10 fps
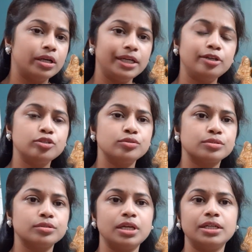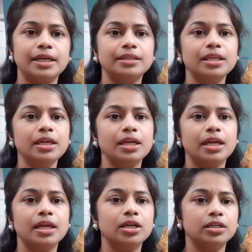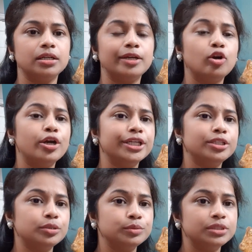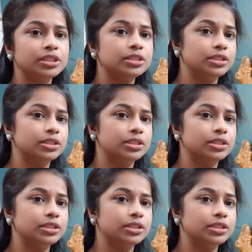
ఆన్లైన్లో చూసుకున్నట్టయితే అకార్డింగ్ టు ద